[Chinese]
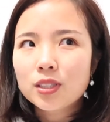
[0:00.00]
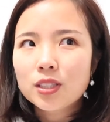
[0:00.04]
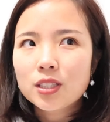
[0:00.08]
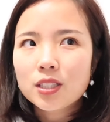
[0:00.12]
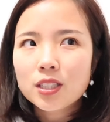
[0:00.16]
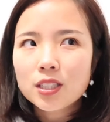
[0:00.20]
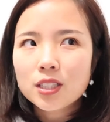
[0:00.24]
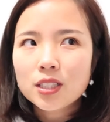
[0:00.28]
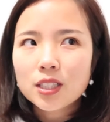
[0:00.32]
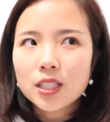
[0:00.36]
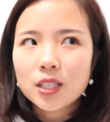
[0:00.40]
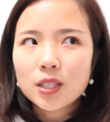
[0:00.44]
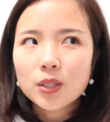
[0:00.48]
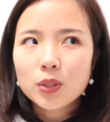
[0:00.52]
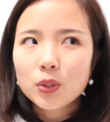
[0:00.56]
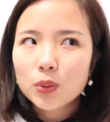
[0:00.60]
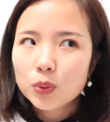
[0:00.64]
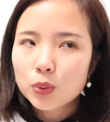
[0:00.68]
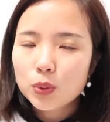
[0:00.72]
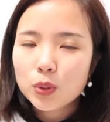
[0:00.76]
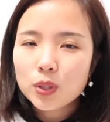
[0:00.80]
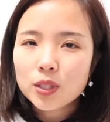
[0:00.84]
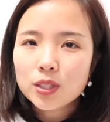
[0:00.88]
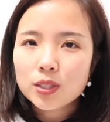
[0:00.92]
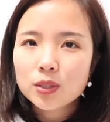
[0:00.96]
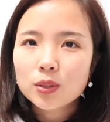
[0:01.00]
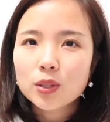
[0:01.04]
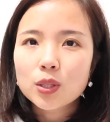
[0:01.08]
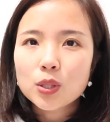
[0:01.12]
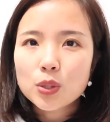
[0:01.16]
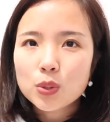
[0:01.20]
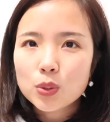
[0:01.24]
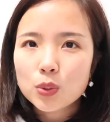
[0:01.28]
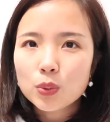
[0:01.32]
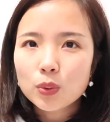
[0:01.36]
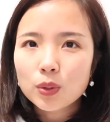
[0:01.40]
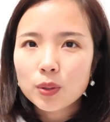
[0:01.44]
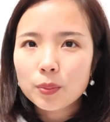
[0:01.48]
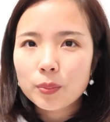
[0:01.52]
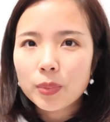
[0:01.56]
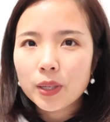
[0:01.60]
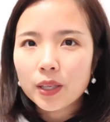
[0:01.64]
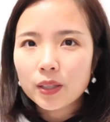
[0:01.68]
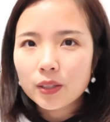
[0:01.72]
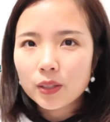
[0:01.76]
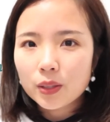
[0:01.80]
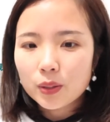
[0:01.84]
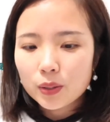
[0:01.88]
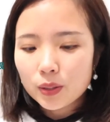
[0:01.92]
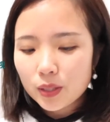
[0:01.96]
之前用退休了，送了
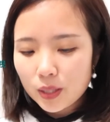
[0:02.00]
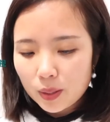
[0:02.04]
朋友，